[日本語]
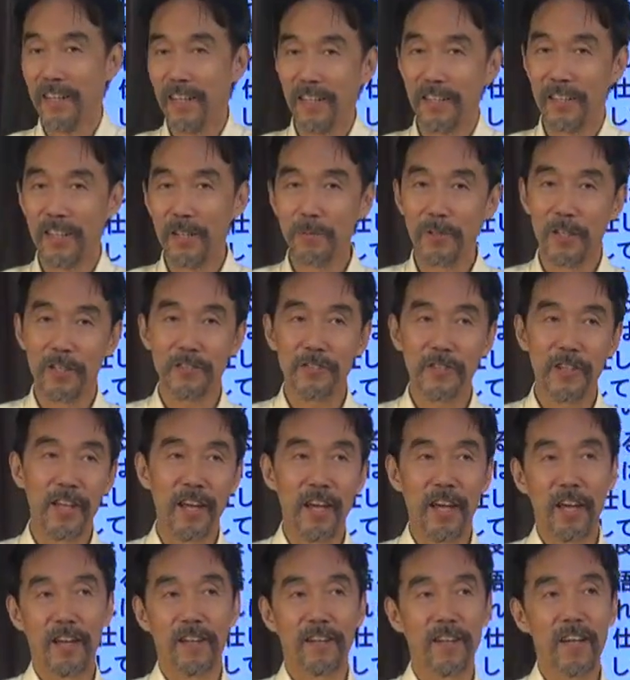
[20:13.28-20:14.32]
れない、えー、でもで
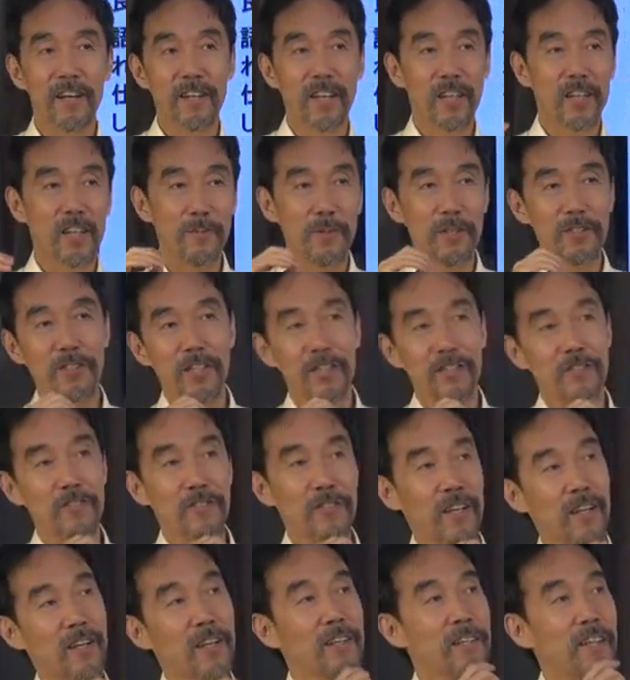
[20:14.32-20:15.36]
すね何回か
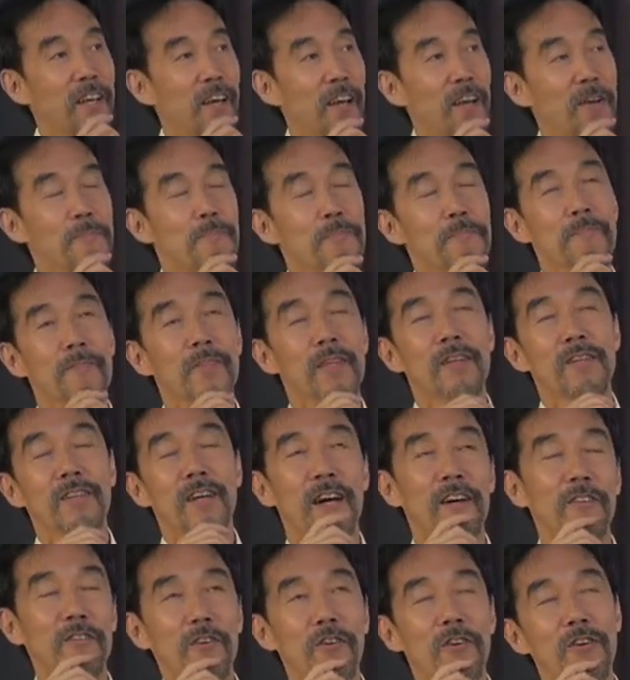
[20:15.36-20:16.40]
メッセージの中で、
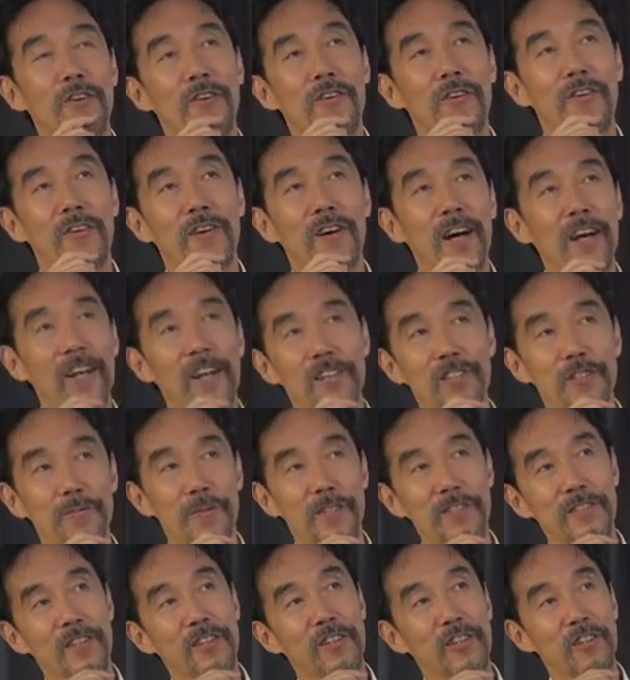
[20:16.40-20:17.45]
あのー、
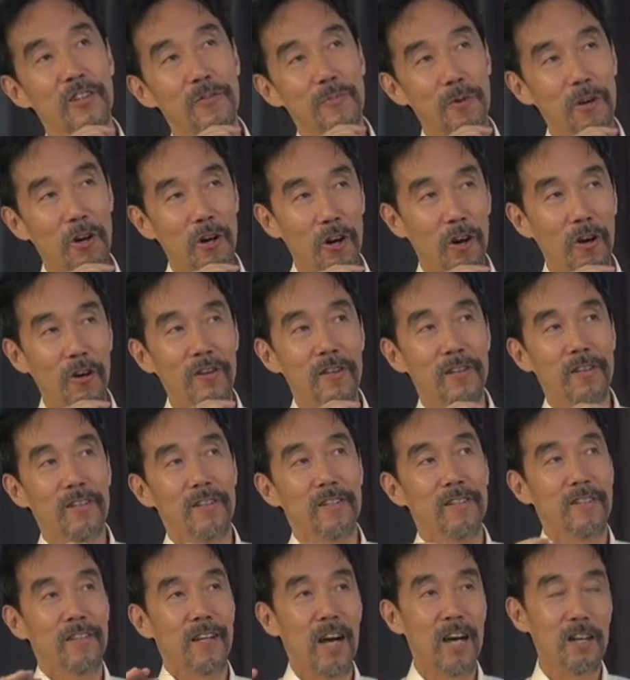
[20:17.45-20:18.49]
話しましたけども
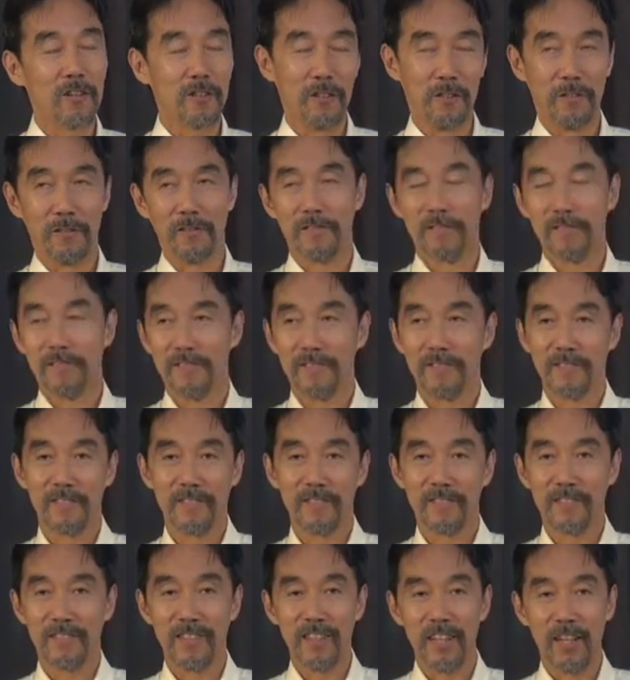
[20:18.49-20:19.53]
ある
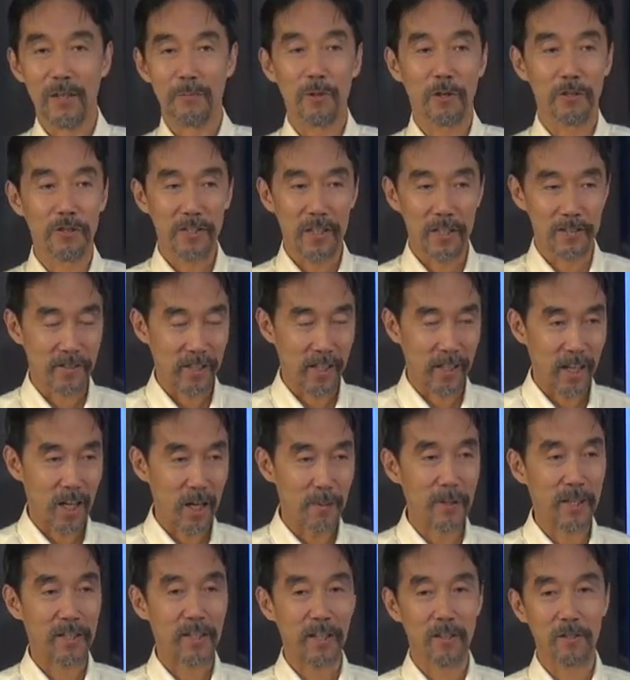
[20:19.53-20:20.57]
え牧師先
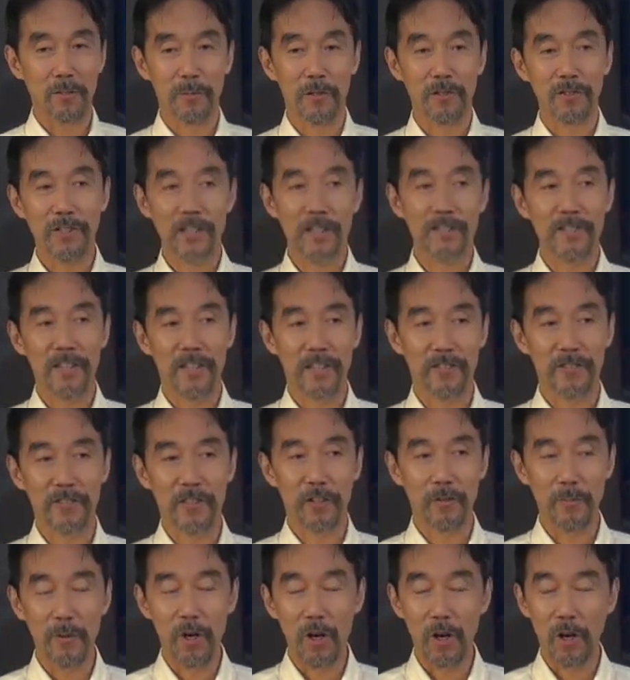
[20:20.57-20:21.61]
生アメリカの牧師先生
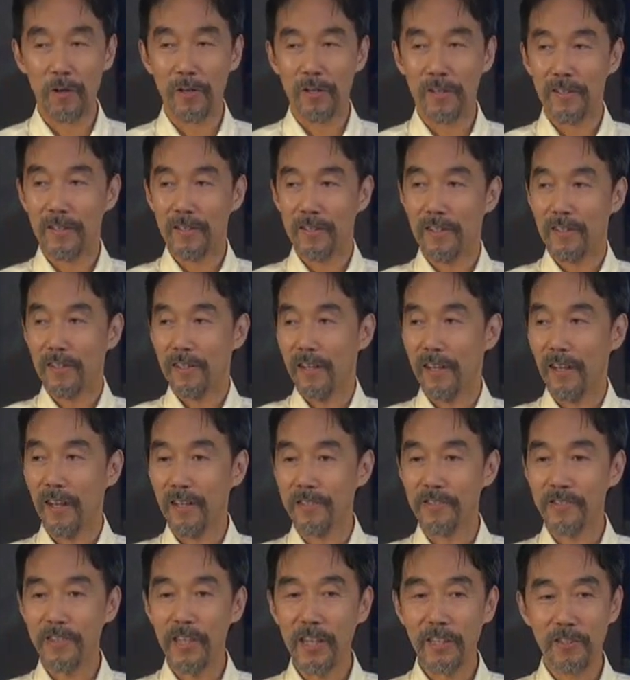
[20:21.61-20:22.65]
ですけども、
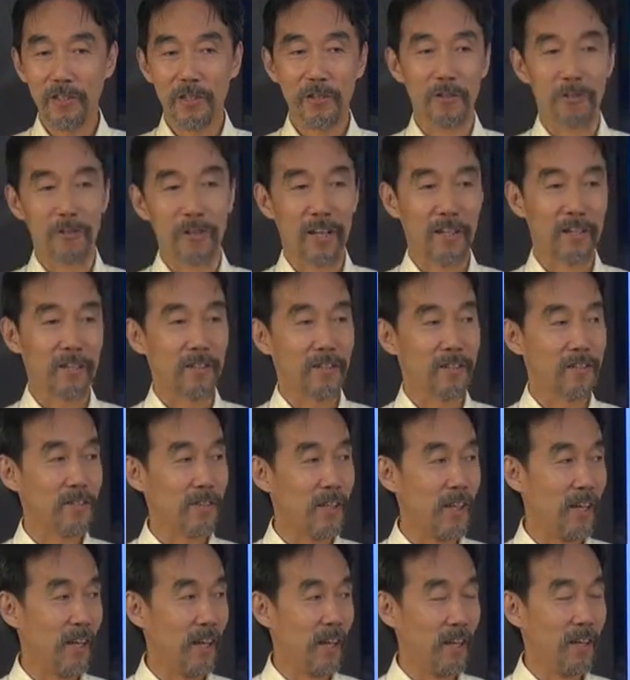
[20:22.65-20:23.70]
えー、説教の中で
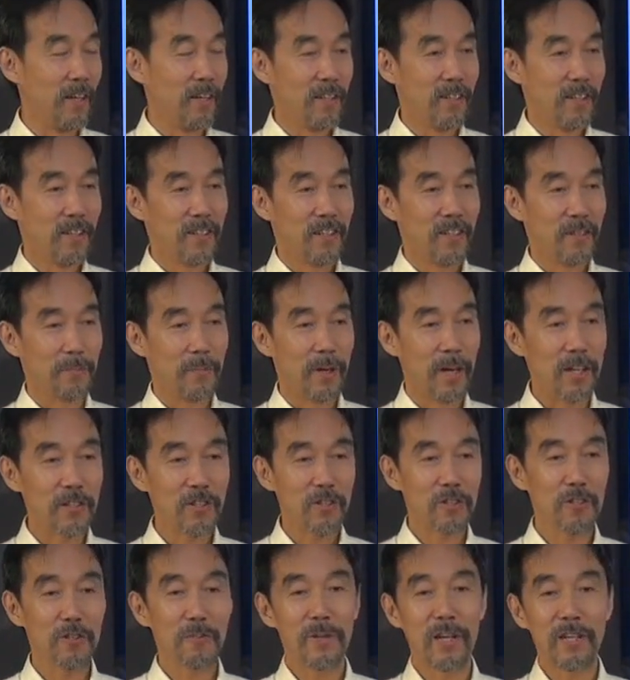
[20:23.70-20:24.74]
ですね
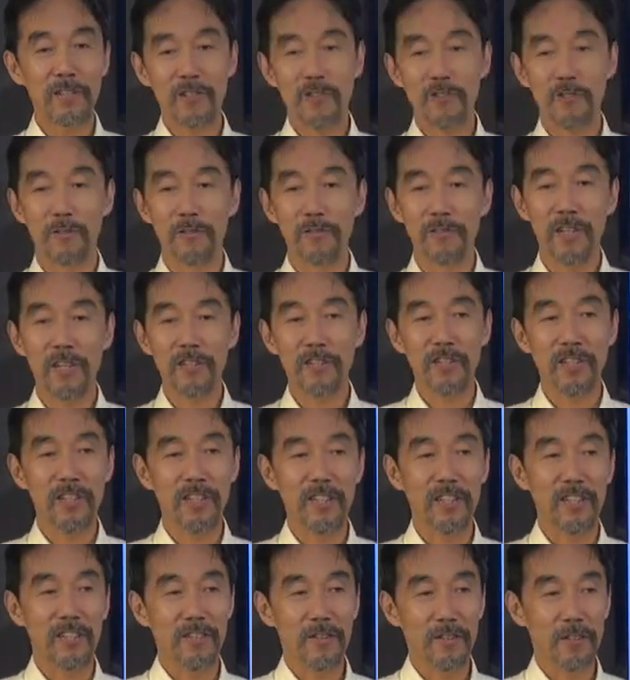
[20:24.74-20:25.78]
毎週毎週同
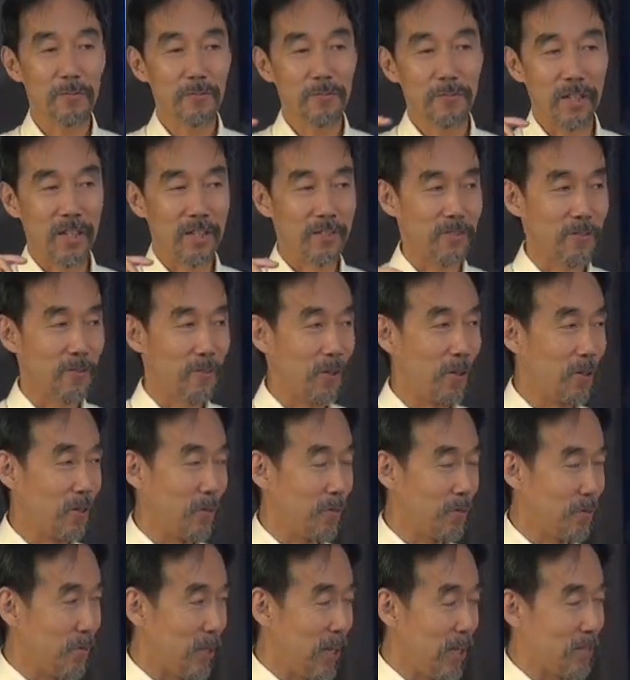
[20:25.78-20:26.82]
じフレーズ
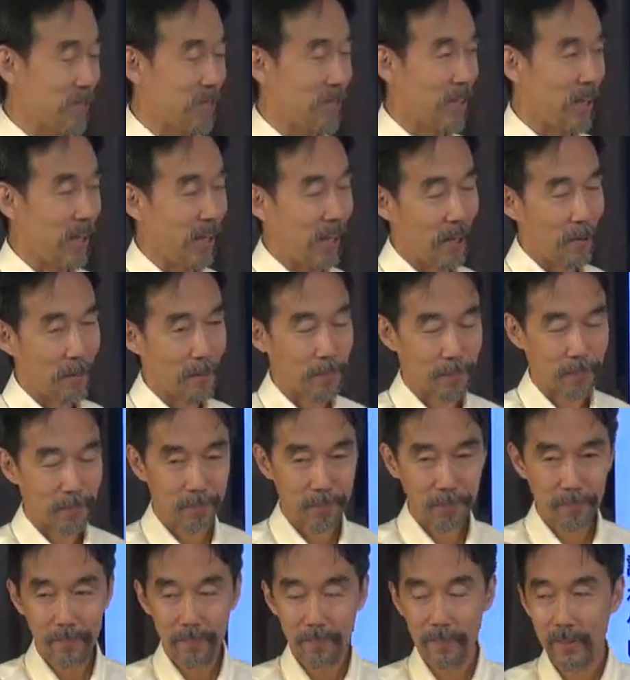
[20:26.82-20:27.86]
をフレーズで、
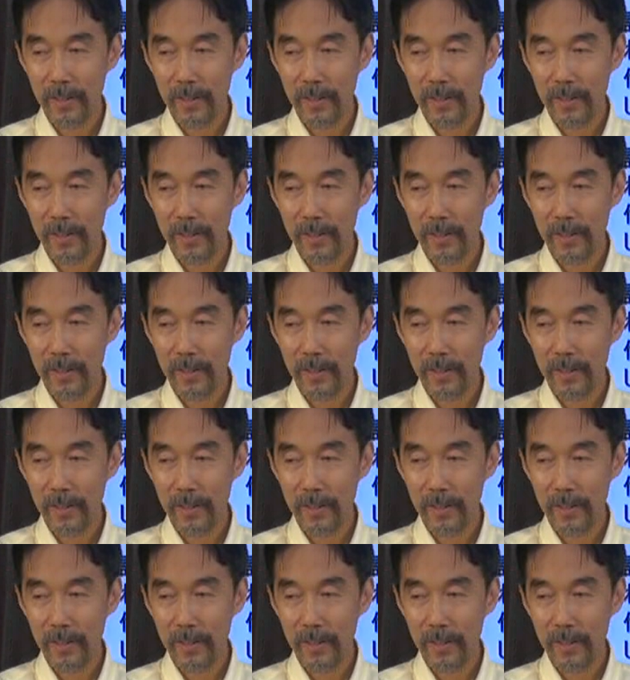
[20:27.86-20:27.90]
